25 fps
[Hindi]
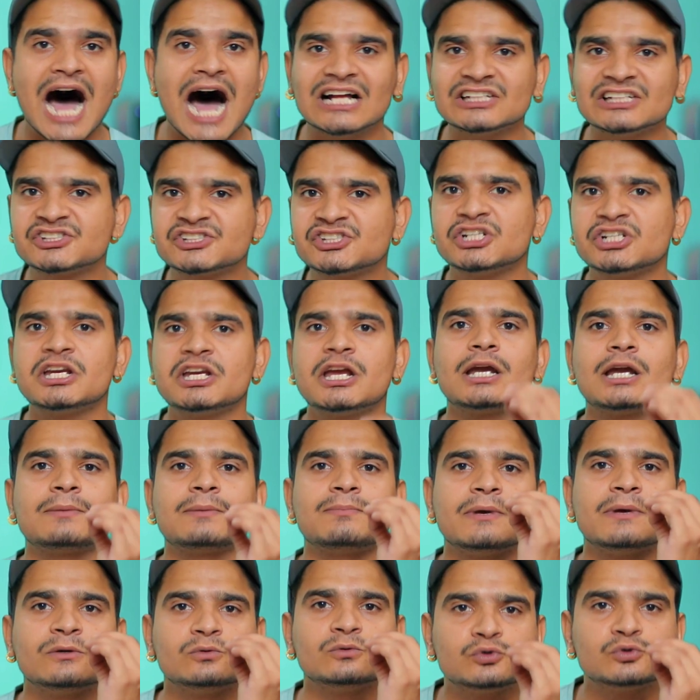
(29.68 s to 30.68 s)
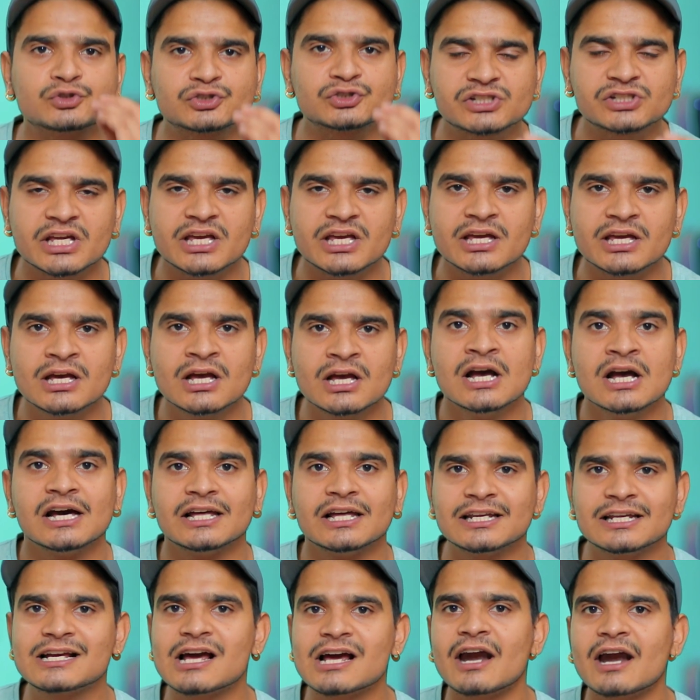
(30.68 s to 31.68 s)
आज की डेट में उसके
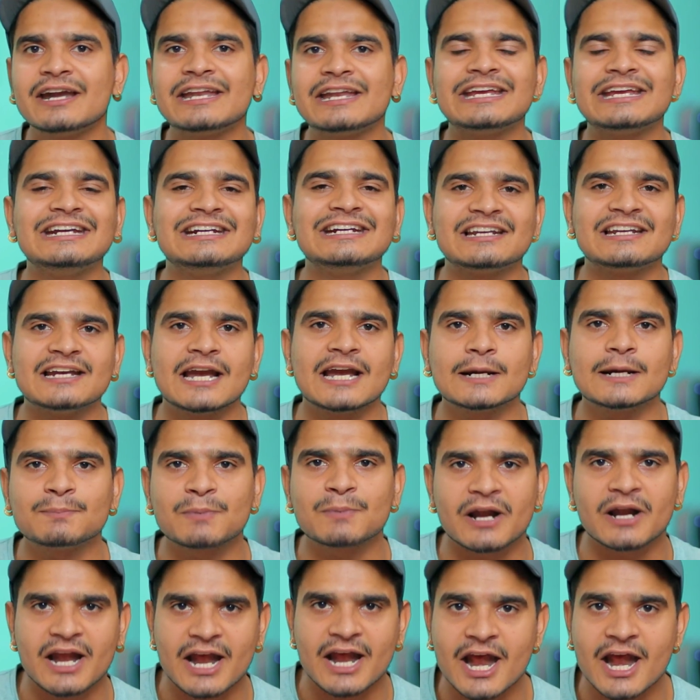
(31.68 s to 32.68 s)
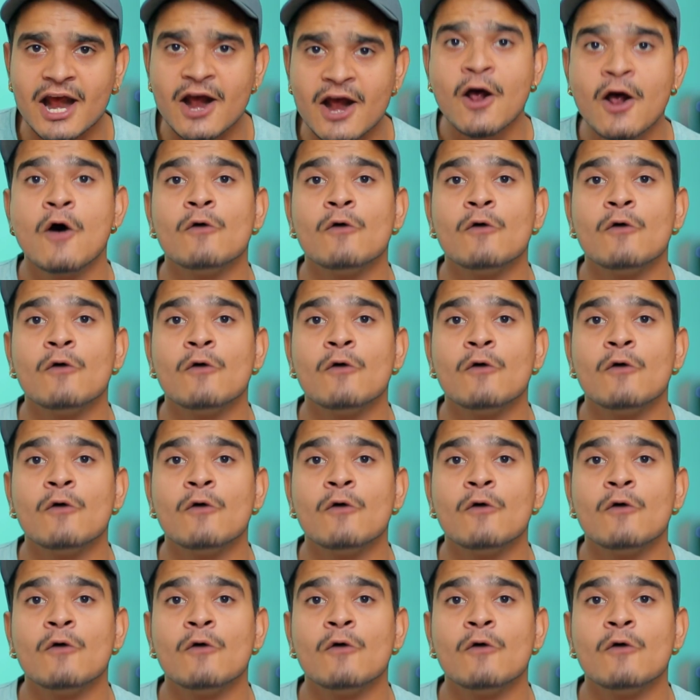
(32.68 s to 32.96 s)
रिगार्डिंग इंटरनेट पर है